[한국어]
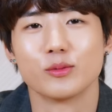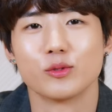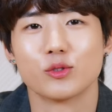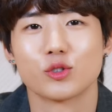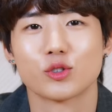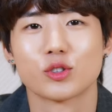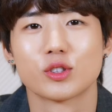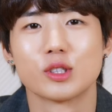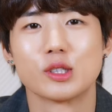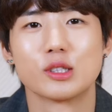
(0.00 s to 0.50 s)

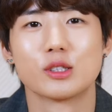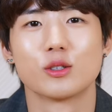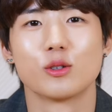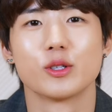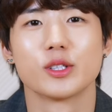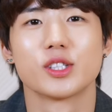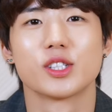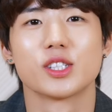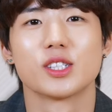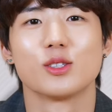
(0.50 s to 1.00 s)

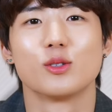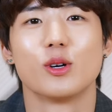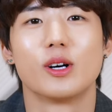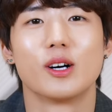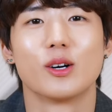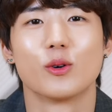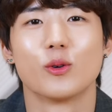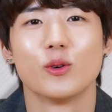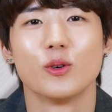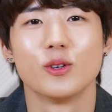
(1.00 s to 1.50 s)
쑥스러워지기도
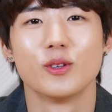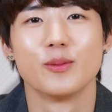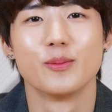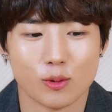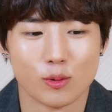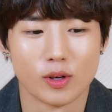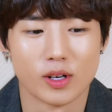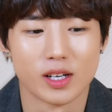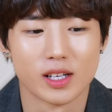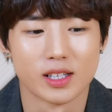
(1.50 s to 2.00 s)
하고
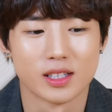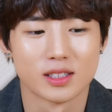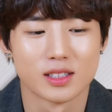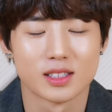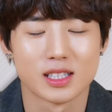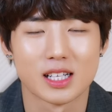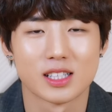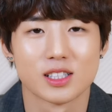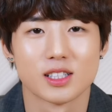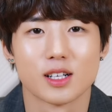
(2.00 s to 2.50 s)
원래
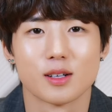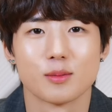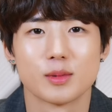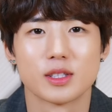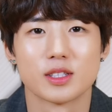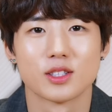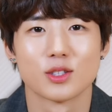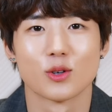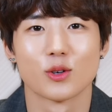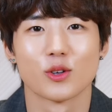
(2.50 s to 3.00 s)
자신감
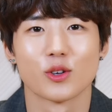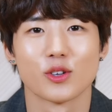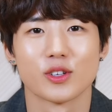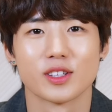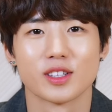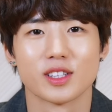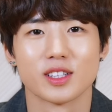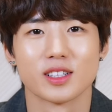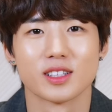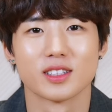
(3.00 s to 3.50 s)
있는
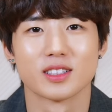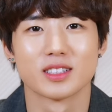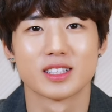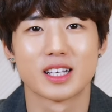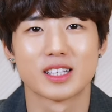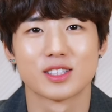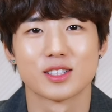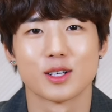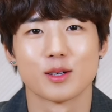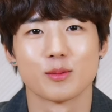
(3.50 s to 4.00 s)
성격인데
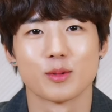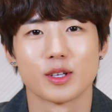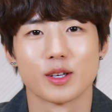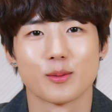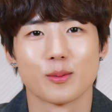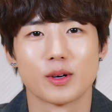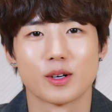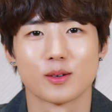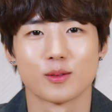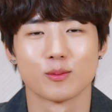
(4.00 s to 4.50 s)
자신감 있게
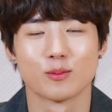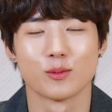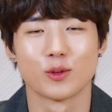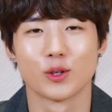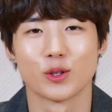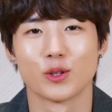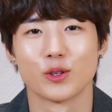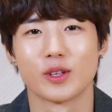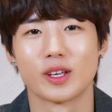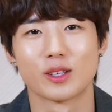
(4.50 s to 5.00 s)
막
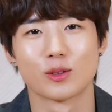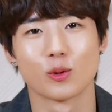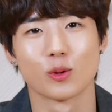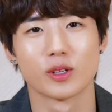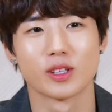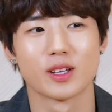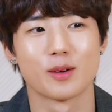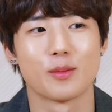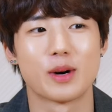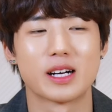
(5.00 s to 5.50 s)
어떤
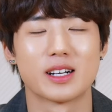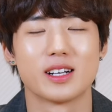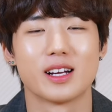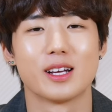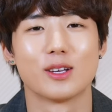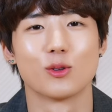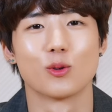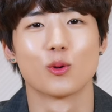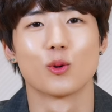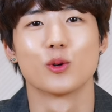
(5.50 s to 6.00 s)
행동이나 말을
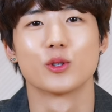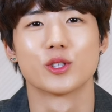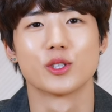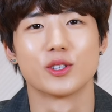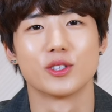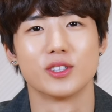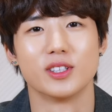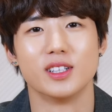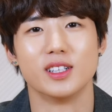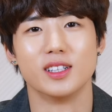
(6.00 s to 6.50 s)
해놓고서
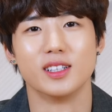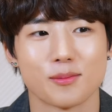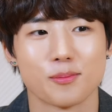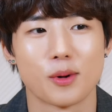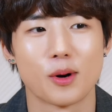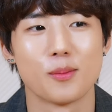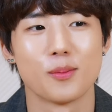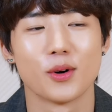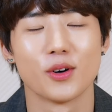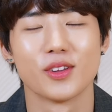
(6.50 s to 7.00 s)

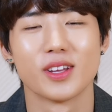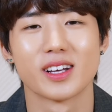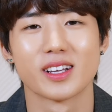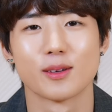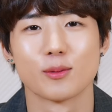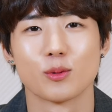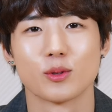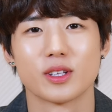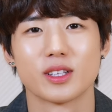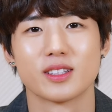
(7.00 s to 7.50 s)

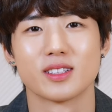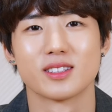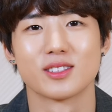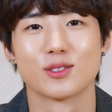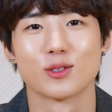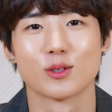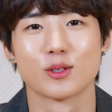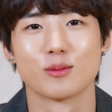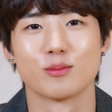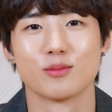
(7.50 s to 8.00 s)
뻔뻔하기보다는
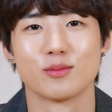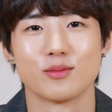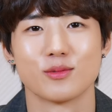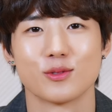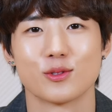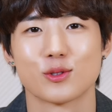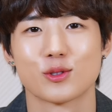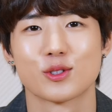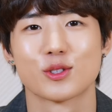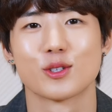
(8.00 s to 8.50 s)
조금
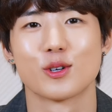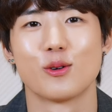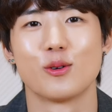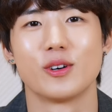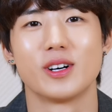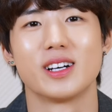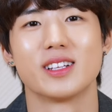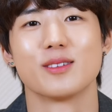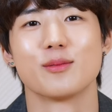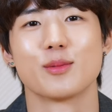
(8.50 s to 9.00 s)

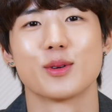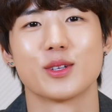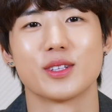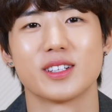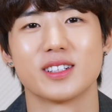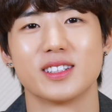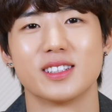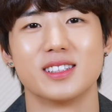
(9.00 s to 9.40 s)
쑥스러워하는 편.